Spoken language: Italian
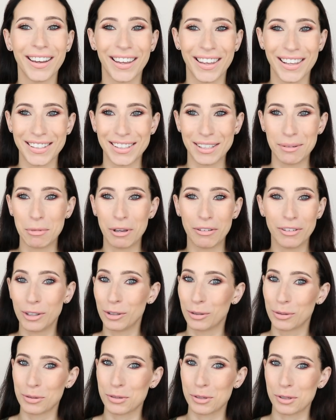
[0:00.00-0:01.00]
anche se i miei
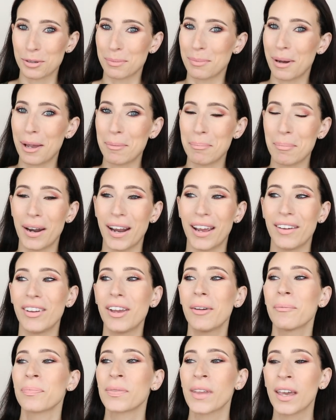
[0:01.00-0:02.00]
video non sono mai
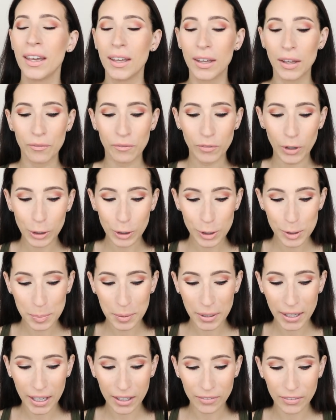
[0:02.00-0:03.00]
brevi, voglio
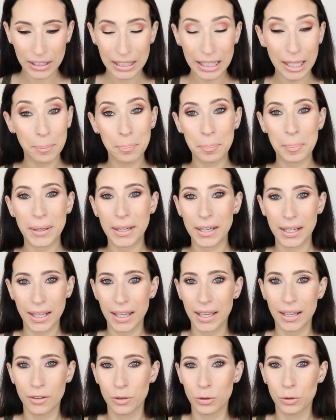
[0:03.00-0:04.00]
spiegarvi del
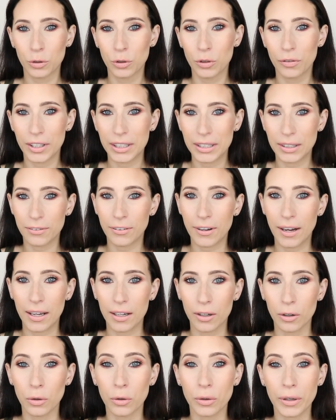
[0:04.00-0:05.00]
perché non dovete
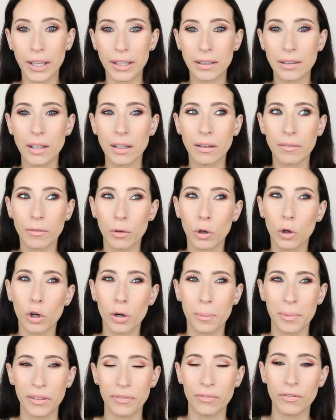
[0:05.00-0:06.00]
farlo e di
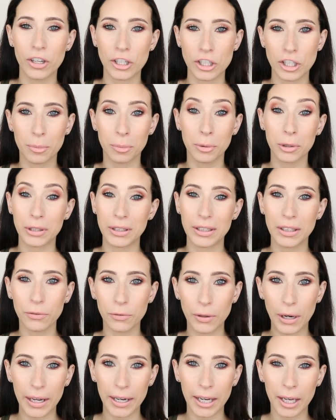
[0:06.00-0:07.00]
come invece potete
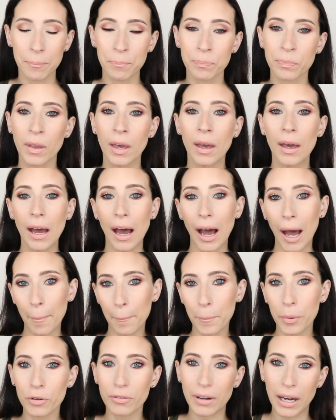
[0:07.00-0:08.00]
fare
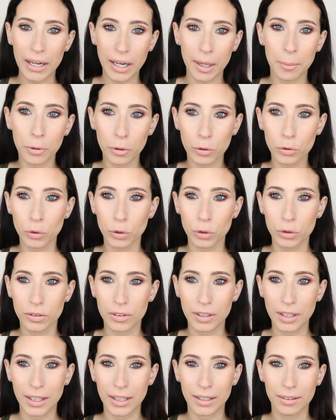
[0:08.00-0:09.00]
a provare i
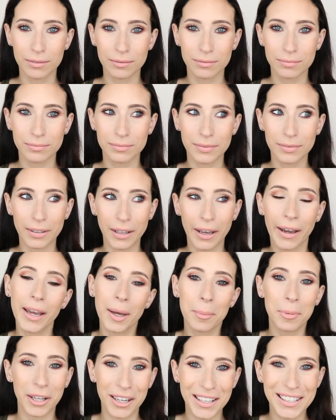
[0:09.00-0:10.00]
prodotti e a
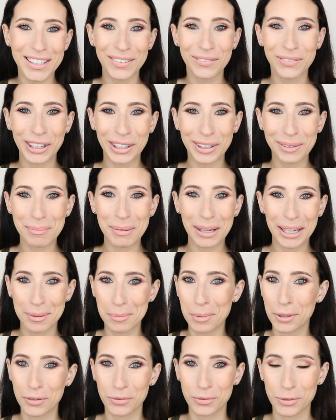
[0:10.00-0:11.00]
capire se vanno
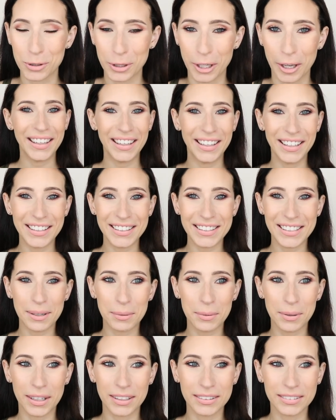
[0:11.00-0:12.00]
bene per voi.
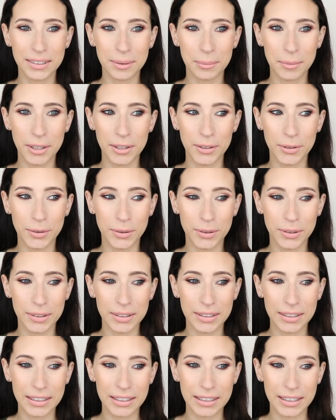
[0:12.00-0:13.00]
Iniziamo un
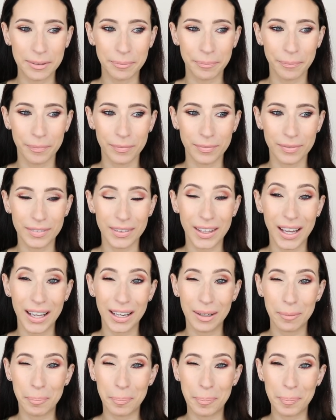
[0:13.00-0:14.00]
attimino um,
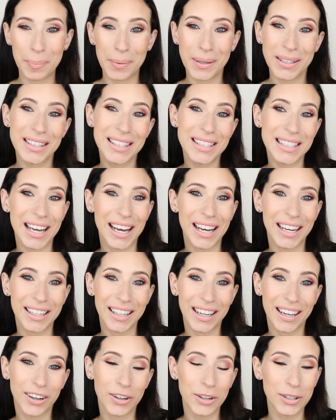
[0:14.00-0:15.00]
dal
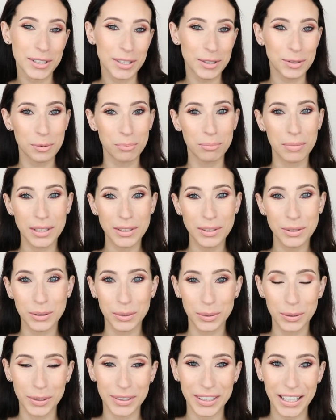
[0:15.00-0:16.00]
pensare a cosa
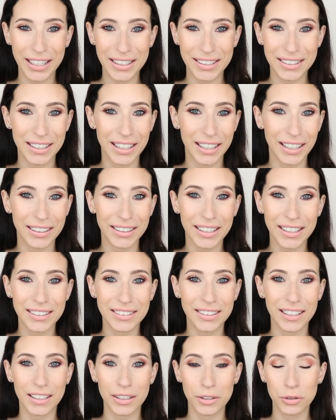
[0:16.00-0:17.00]
subiscono i tester. I
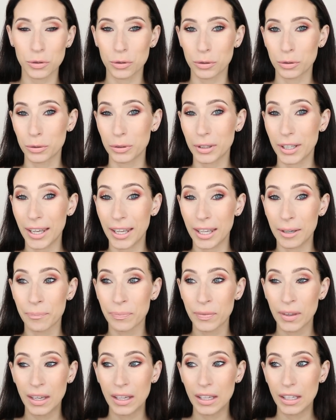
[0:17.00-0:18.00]
tester sono dei
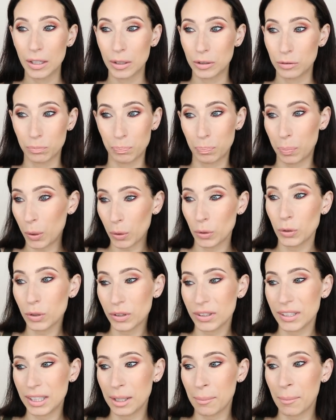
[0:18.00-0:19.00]

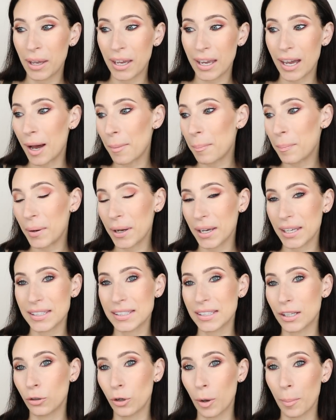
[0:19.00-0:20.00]
prodotti di make up che
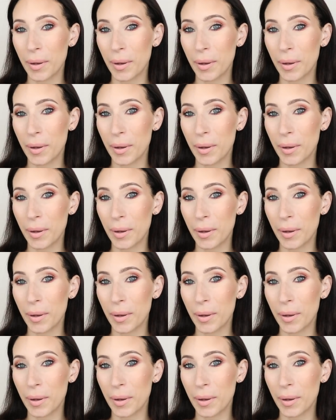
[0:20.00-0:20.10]
stanno